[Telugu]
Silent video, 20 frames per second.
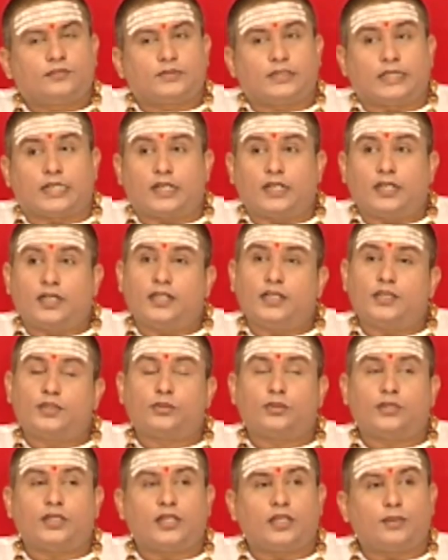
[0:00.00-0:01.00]
ఎక్కడ
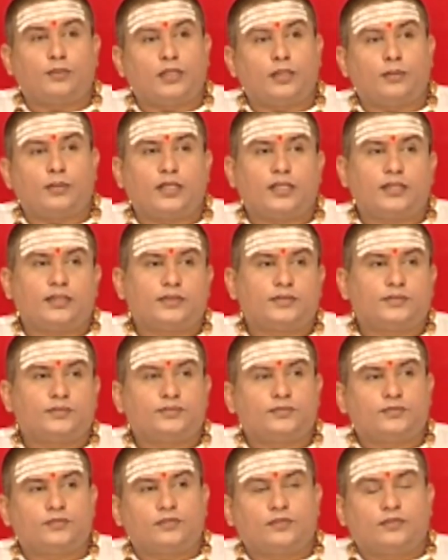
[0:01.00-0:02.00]
నేర్చుకున్నాడా బాబా
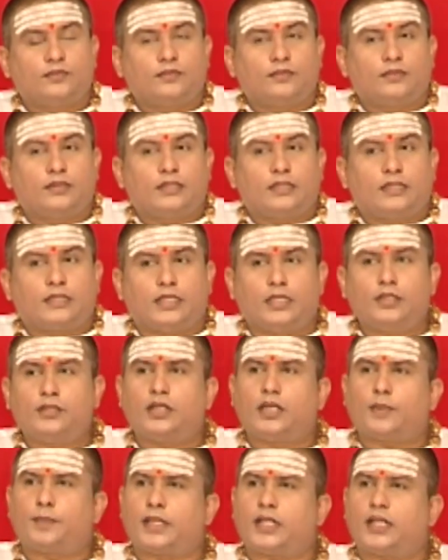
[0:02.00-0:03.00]

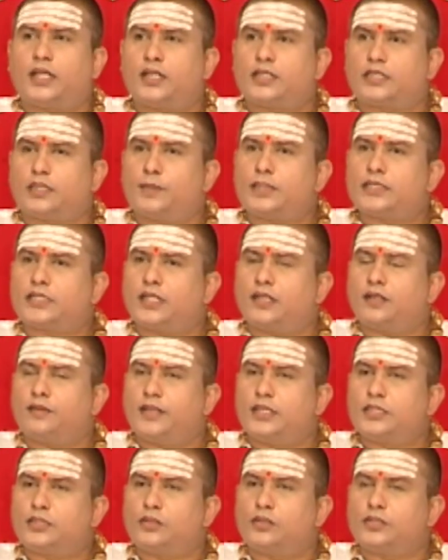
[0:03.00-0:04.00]
ఎందుకంటే పదహారు సంవత్సరాల
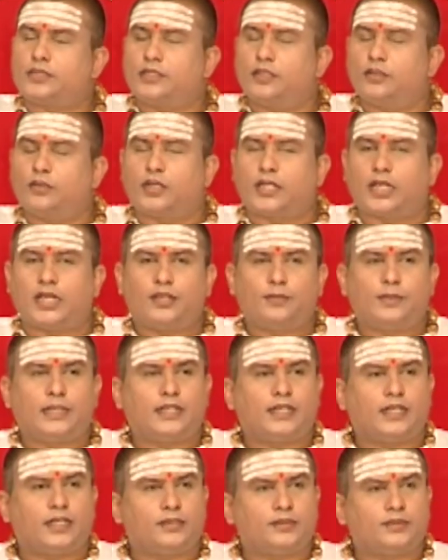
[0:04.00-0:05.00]
వయసులో షిడిలో కాలు
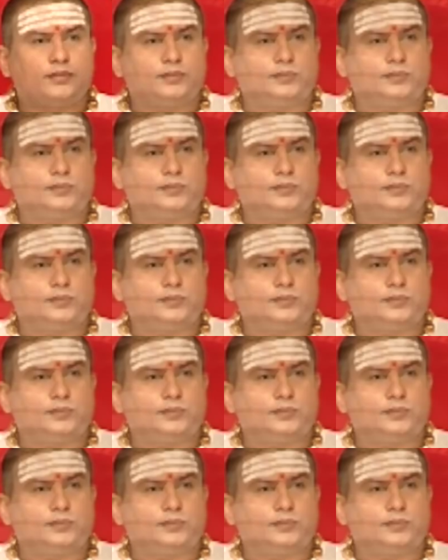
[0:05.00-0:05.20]
పెట్టాడు